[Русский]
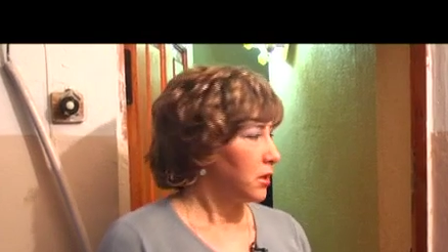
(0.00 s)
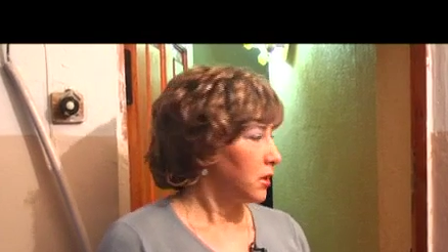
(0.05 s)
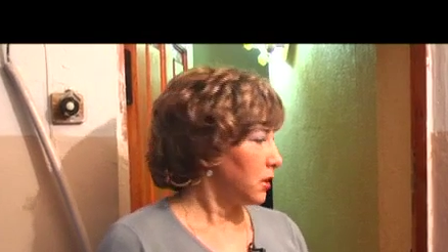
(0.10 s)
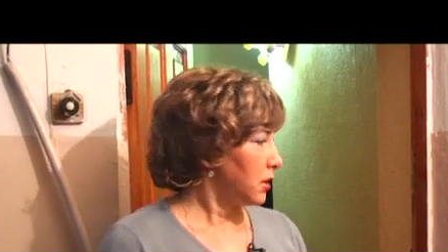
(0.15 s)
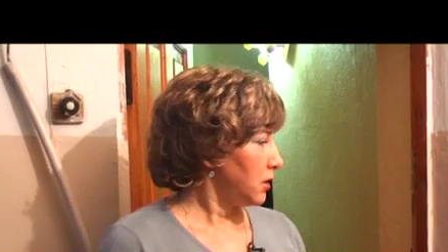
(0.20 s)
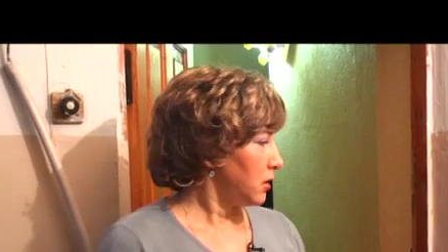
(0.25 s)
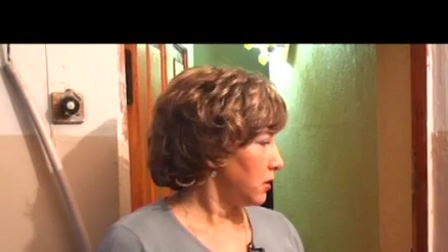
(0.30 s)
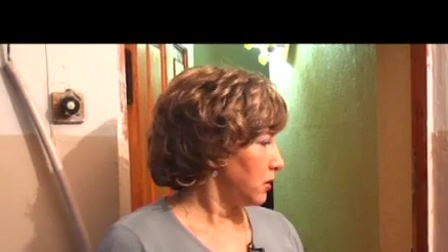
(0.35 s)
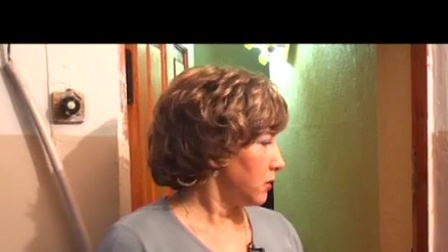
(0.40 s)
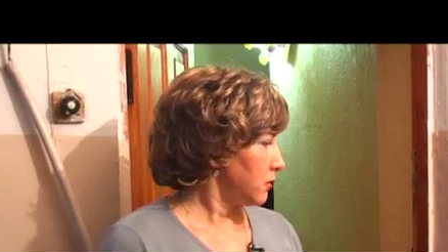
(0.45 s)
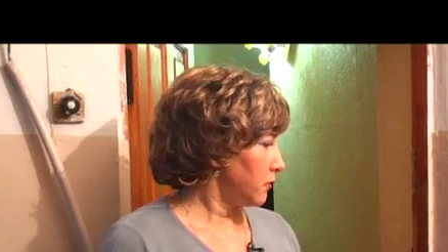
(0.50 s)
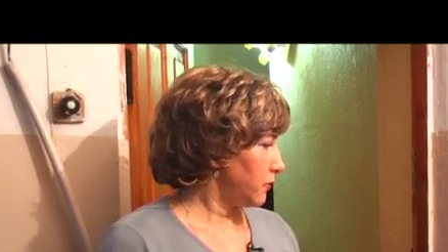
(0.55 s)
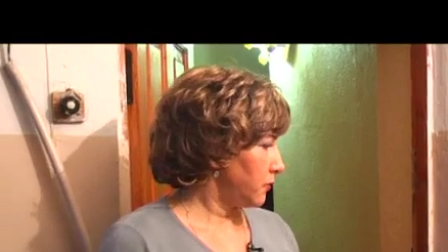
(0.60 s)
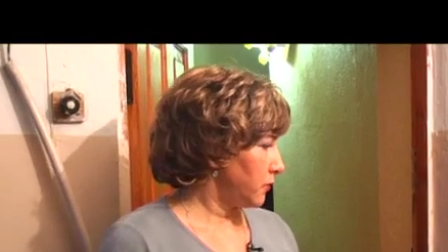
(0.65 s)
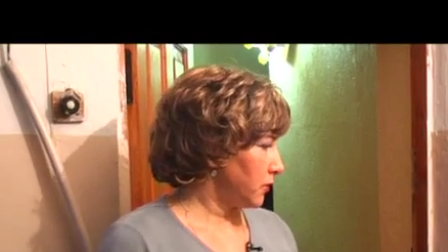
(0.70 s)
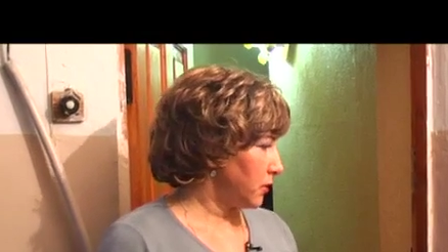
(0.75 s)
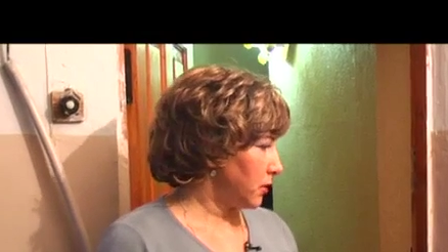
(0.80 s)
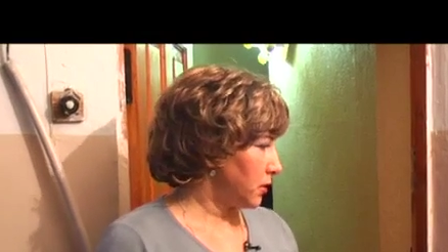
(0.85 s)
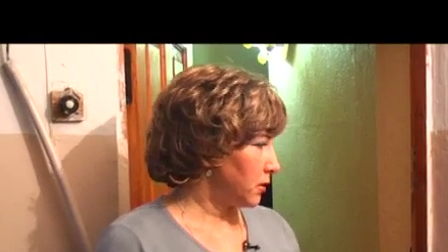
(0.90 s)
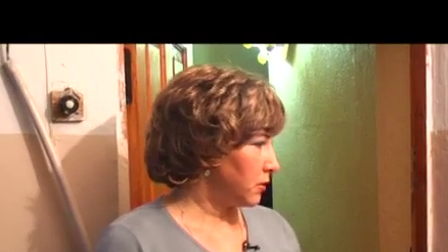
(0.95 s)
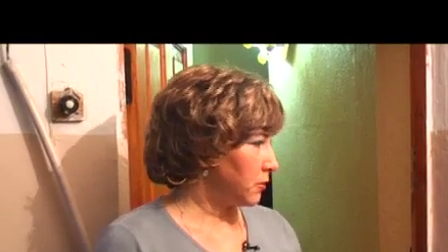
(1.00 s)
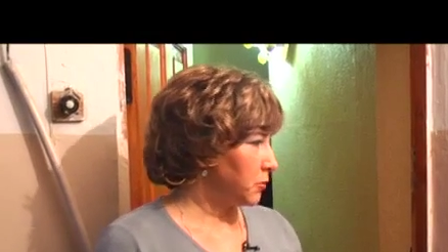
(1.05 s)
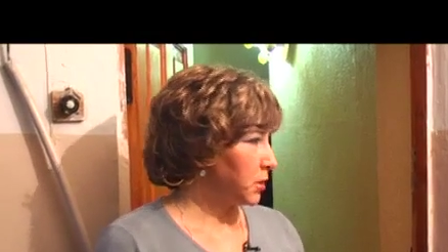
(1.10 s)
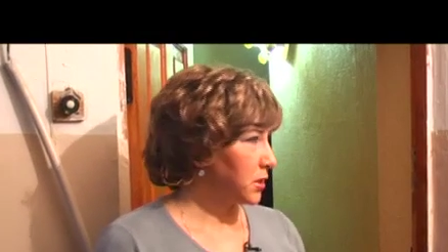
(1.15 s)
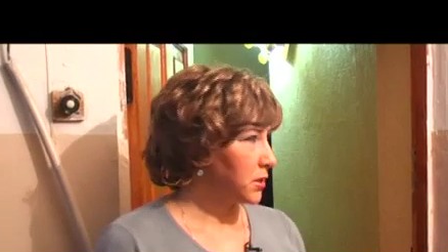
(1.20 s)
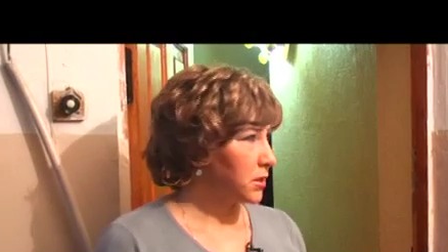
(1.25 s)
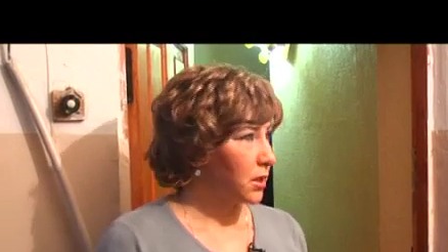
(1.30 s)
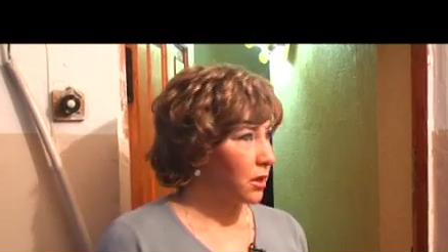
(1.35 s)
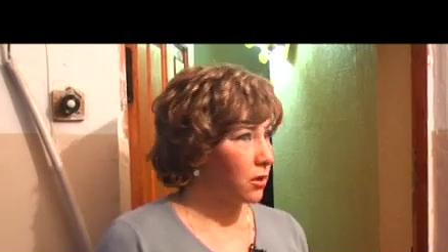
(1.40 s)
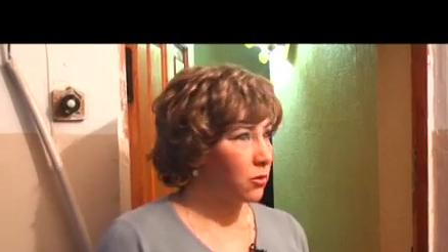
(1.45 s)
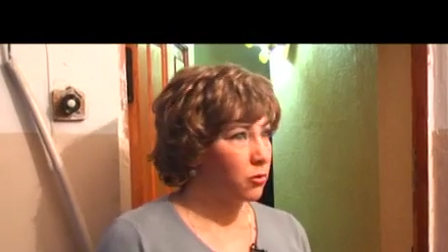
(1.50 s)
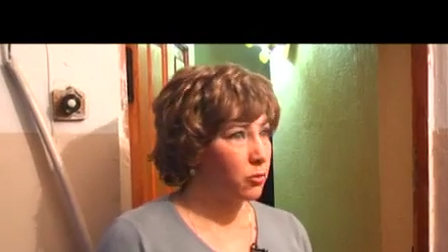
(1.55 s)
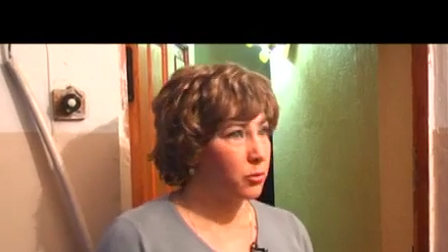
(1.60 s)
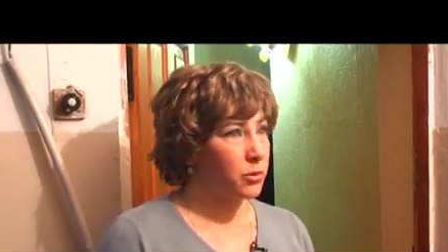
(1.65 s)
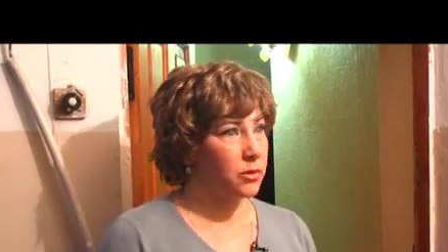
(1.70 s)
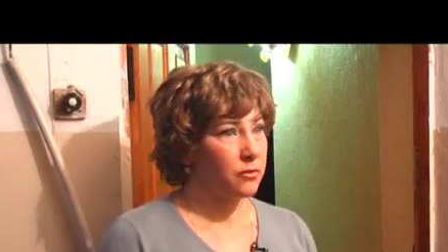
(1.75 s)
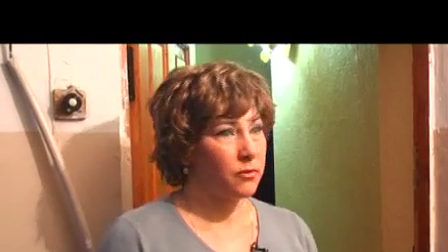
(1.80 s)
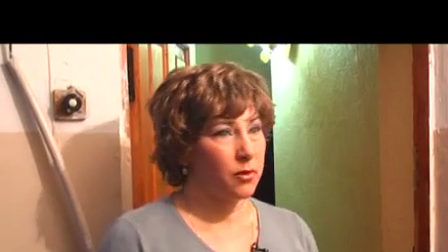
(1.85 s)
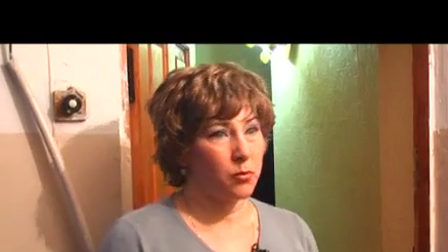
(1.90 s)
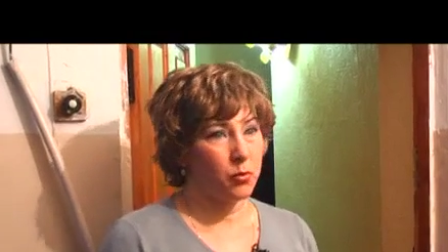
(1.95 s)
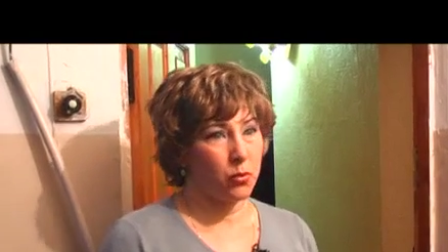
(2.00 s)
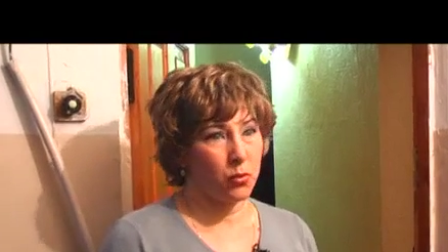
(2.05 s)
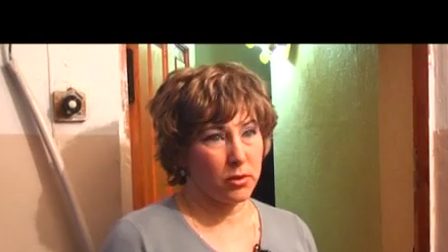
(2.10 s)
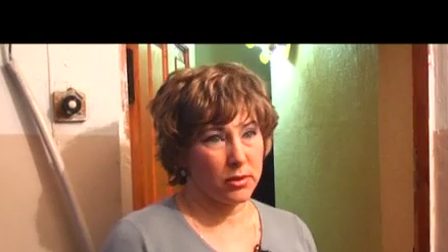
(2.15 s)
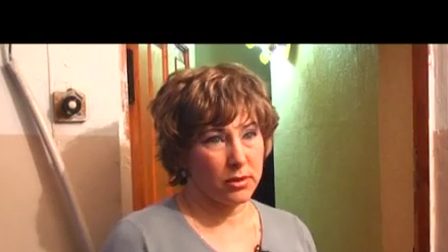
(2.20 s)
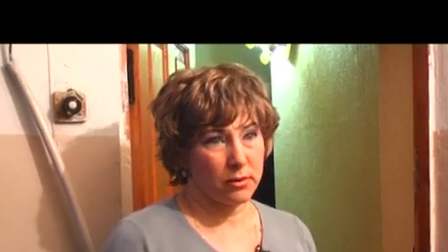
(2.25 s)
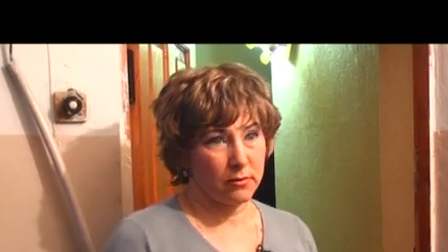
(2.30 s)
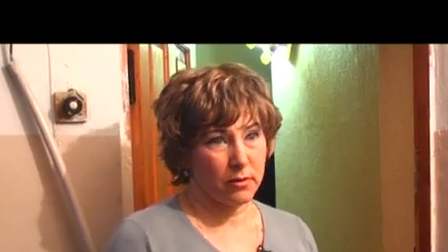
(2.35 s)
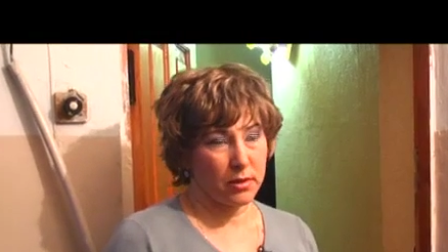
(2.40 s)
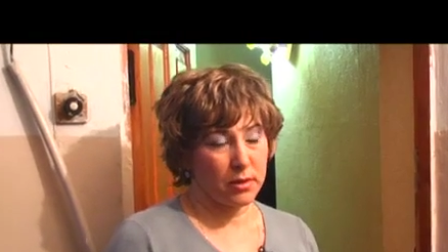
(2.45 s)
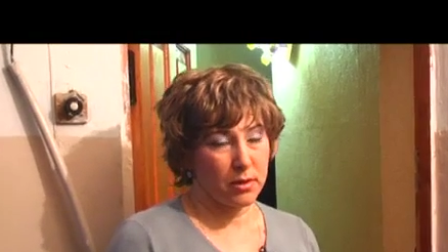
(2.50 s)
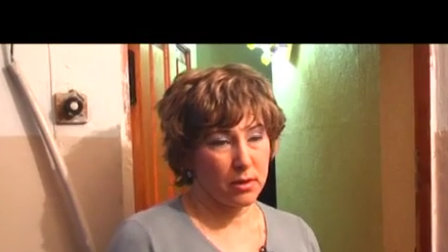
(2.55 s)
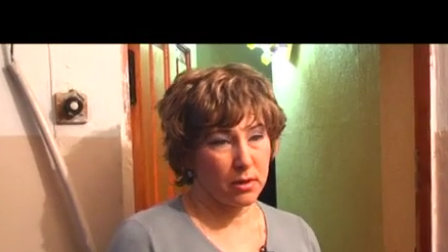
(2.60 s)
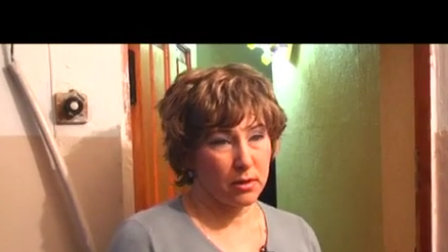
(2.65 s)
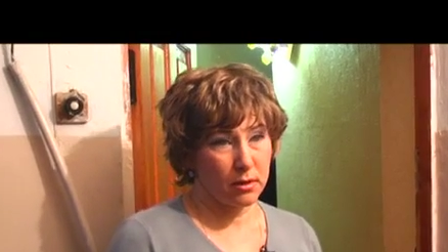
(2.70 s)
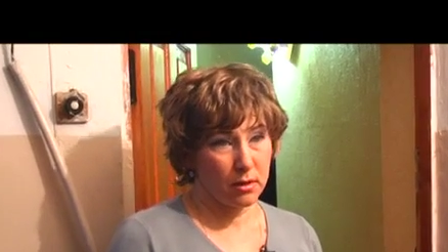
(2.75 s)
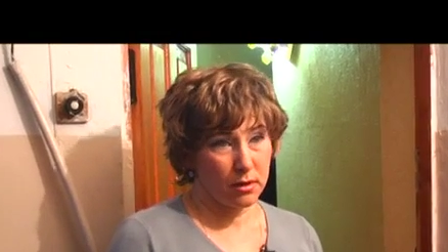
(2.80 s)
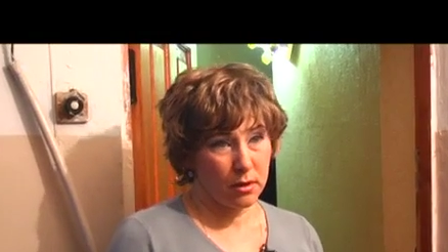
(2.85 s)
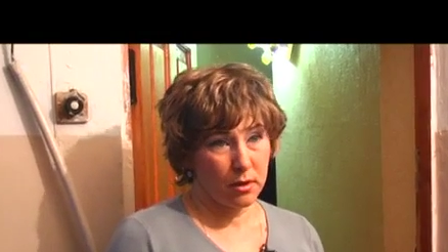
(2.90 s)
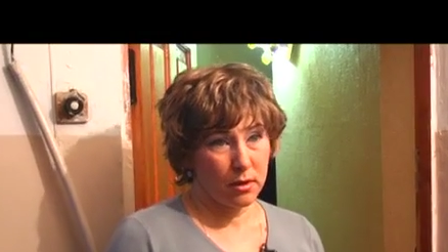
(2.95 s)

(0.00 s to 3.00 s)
и в местах общего пользования –